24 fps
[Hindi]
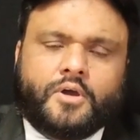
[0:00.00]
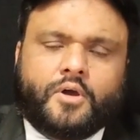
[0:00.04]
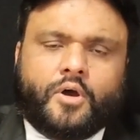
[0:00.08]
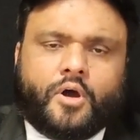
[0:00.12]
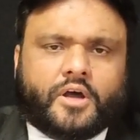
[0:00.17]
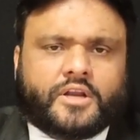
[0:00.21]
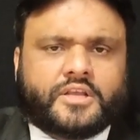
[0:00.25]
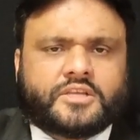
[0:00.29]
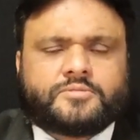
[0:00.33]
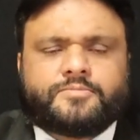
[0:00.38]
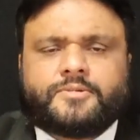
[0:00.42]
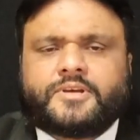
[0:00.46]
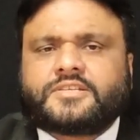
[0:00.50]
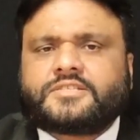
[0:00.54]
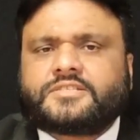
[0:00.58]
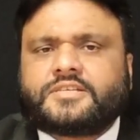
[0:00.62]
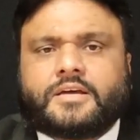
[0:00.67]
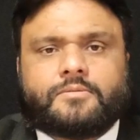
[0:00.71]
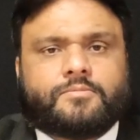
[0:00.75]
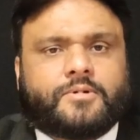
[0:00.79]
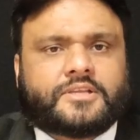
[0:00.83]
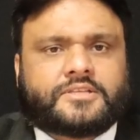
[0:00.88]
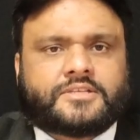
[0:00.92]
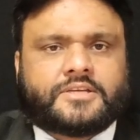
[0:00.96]
और इसमें
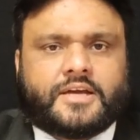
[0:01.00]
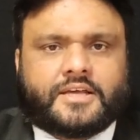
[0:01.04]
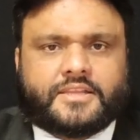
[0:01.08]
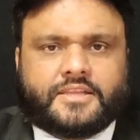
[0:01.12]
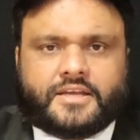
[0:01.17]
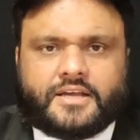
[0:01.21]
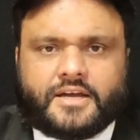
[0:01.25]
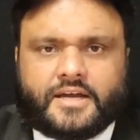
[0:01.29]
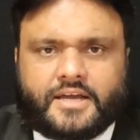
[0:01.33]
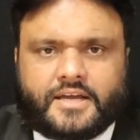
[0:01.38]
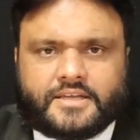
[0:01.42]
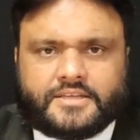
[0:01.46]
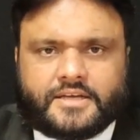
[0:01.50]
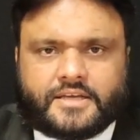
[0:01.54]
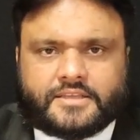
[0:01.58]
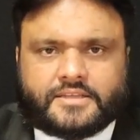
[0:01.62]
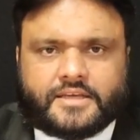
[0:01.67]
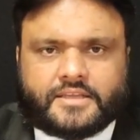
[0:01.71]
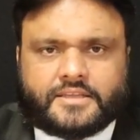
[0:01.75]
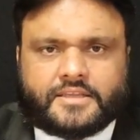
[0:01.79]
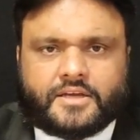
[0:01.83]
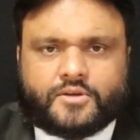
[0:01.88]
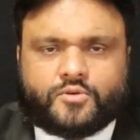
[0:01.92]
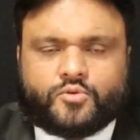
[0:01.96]
सब अच्छा दिखाया
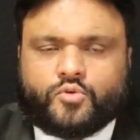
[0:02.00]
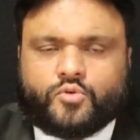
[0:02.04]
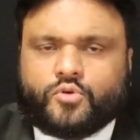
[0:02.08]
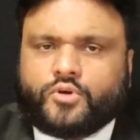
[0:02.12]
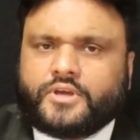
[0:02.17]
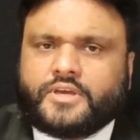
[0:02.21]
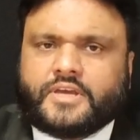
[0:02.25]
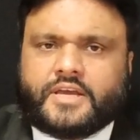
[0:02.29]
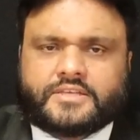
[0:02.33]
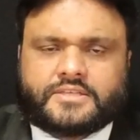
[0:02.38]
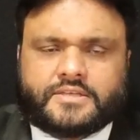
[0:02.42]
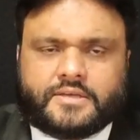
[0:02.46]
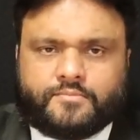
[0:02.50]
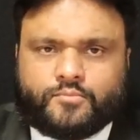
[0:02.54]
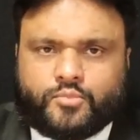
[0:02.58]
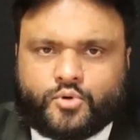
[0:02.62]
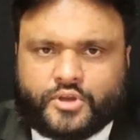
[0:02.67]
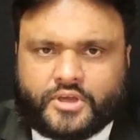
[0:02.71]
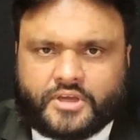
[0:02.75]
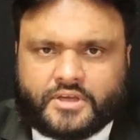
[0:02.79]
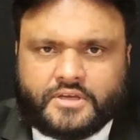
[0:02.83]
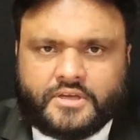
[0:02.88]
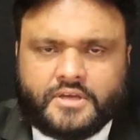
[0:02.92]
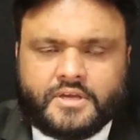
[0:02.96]
जाता था कोई ऐसी
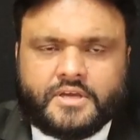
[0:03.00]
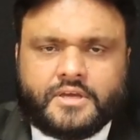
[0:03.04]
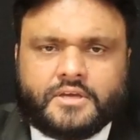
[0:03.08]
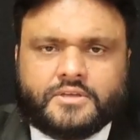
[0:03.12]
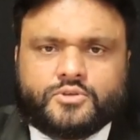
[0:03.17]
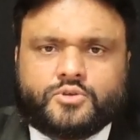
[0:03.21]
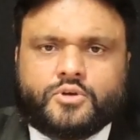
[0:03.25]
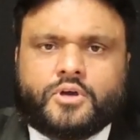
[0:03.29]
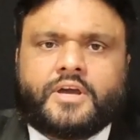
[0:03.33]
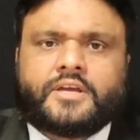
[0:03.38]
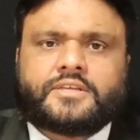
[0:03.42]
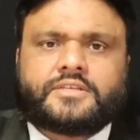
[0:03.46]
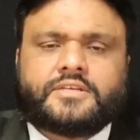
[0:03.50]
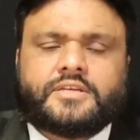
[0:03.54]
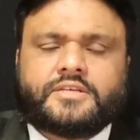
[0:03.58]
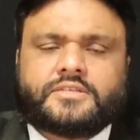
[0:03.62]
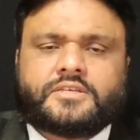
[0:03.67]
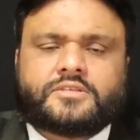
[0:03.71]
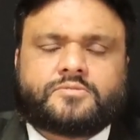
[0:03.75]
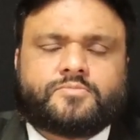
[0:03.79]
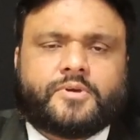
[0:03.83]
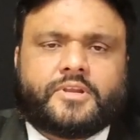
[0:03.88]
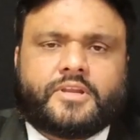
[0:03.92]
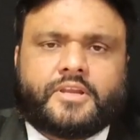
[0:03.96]
बुरी जो है
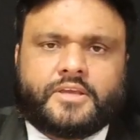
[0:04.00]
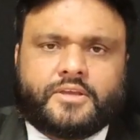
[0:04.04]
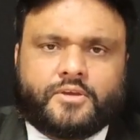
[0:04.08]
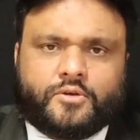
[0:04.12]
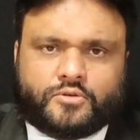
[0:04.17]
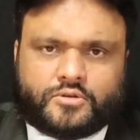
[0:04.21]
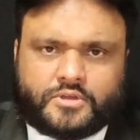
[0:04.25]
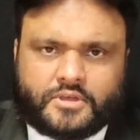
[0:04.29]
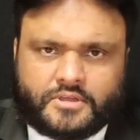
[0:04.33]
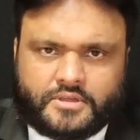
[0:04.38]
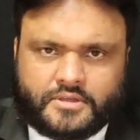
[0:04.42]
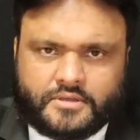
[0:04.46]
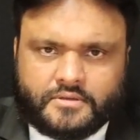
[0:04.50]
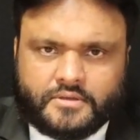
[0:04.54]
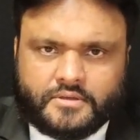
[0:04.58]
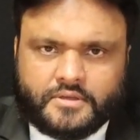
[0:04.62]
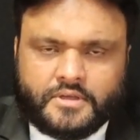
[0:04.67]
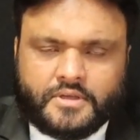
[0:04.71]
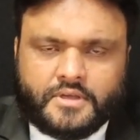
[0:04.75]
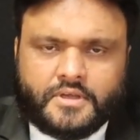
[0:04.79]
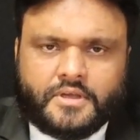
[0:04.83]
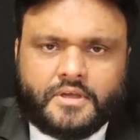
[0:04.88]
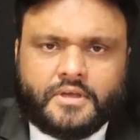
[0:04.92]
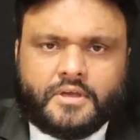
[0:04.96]
चीज़ इसमें नहीं होती थी
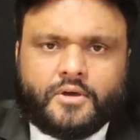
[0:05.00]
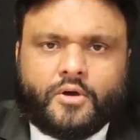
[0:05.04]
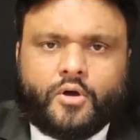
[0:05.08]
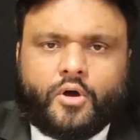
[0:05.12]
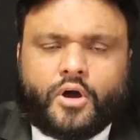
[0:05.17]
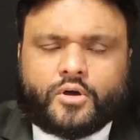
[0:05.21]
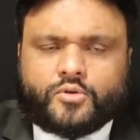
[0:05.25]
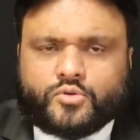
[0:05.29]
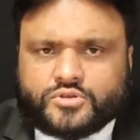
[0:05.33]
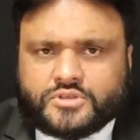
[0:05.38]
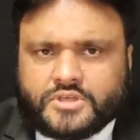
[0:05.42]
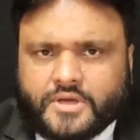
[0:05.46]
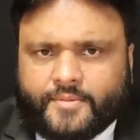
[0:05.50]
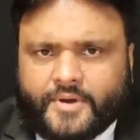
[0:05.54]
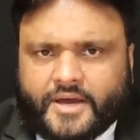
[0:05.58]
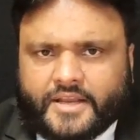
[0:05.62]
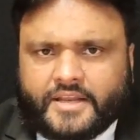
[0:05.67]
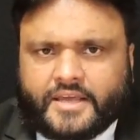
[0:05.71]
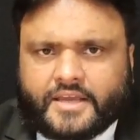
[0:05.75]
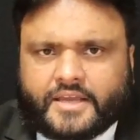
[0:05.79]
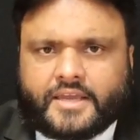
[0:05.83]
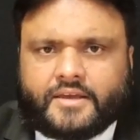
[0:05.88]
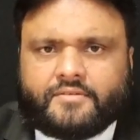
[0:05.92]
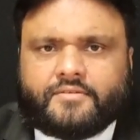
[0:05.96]
और उस
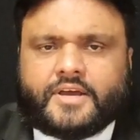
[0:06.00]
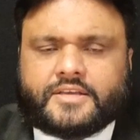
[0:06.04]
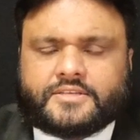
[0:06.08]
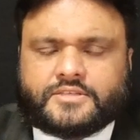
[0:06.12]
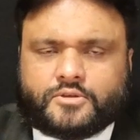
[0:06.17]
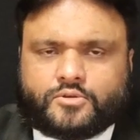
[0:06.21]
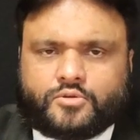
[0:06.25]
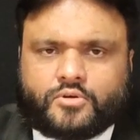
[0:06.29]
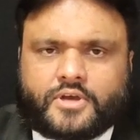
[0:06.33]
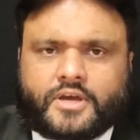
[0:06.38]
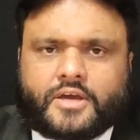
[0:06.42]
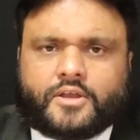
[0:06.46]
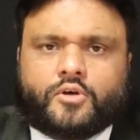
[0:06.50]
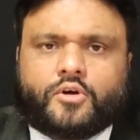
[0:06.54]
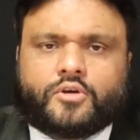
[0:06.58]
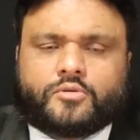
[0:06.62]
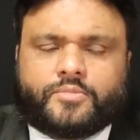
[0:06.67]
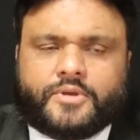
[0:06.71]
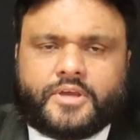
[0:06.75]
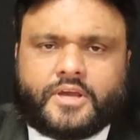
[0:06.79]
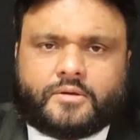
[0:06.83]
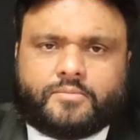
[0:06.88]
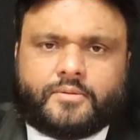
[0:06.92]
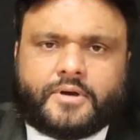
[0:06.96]
ज़माने के वैसे तो खैर और
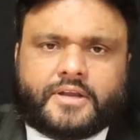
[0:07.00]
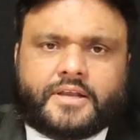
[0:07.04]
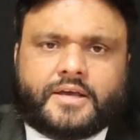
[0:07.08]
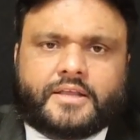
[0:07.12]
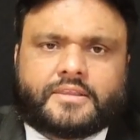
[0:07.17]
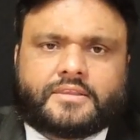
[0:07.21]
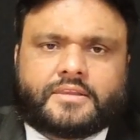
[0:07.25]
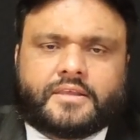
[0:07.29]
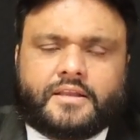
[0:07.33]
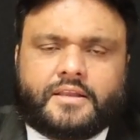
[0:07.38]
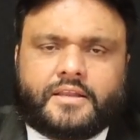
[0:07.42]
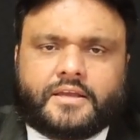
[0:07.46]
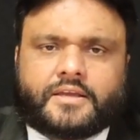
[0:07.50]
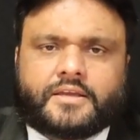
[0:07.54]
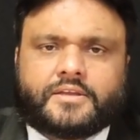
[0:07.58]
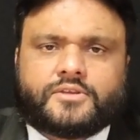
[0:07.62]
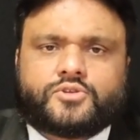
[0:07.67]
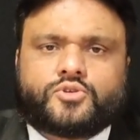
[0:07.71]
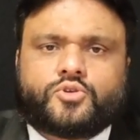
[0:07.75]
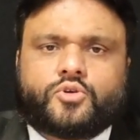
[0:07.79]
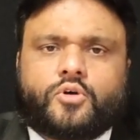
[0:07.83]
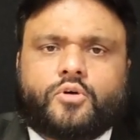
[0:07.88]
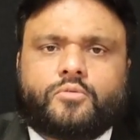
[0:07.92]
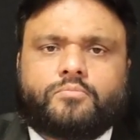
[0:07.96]
भी अखबार थे
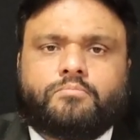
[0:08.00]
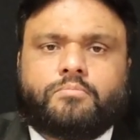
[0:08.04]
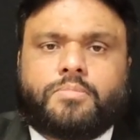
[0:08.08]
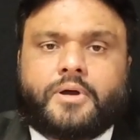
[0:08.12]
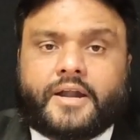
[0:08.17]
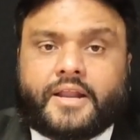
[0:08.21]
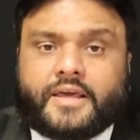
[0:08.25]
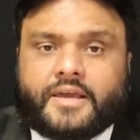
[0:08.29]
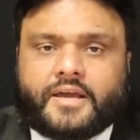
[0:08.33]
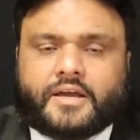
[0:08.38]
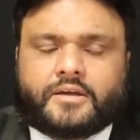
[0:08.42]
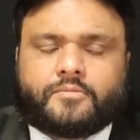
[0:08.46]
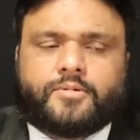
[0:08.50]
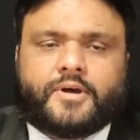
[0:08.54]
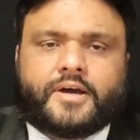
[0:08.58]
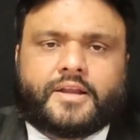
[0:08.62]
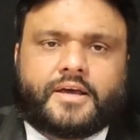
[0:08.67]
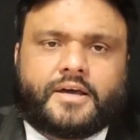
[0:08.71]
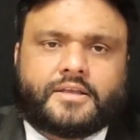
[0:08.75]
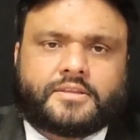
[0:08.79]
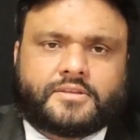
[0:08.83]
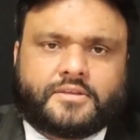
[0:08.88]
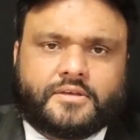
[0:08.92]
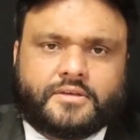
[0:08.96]
लेकिन जो बड़े
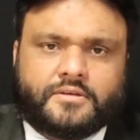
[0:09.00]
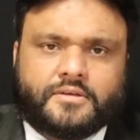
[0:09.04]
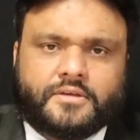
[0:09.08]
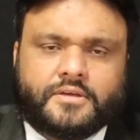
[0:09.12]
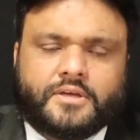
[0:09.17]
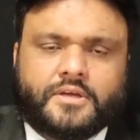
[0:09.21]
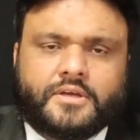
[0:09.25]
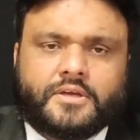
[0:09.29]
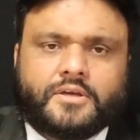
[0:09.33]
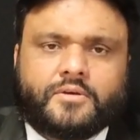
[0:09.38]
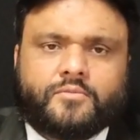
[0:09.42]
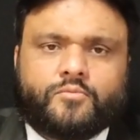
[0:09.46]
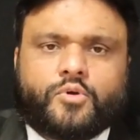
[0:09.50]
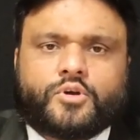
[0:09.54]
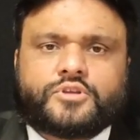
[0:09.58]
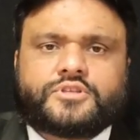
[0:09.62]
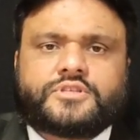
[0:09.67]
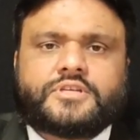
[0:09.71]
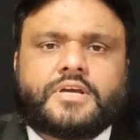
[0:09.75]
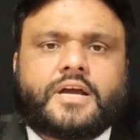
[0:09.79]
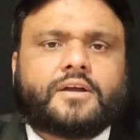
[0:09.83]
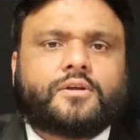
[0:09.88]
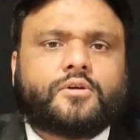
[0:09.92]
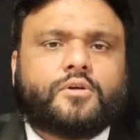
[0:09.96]
अखबार थे वो
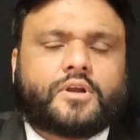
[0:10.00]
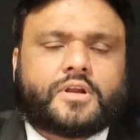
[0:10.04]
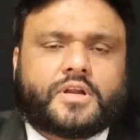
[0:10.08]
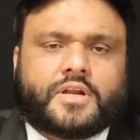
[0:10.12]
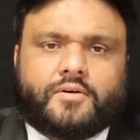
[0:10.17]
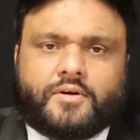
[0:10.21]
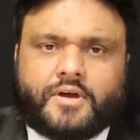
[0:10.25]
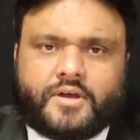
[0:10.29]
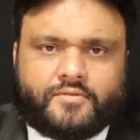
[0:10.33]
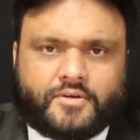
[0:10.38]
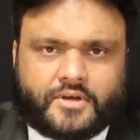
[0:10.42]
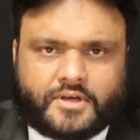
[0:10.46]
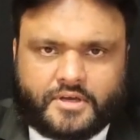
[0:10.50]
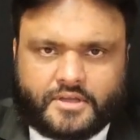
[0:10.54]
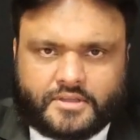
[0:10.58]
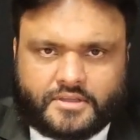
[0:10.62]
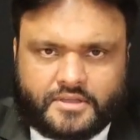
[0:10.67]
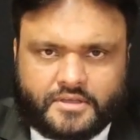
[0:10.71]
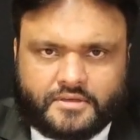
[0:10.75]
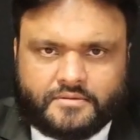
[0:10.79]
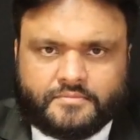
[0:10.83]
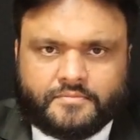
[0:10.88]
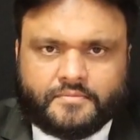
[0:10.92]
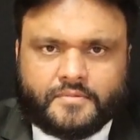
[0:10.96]
जंग और नवाए वक़्त
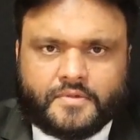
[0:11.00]
थे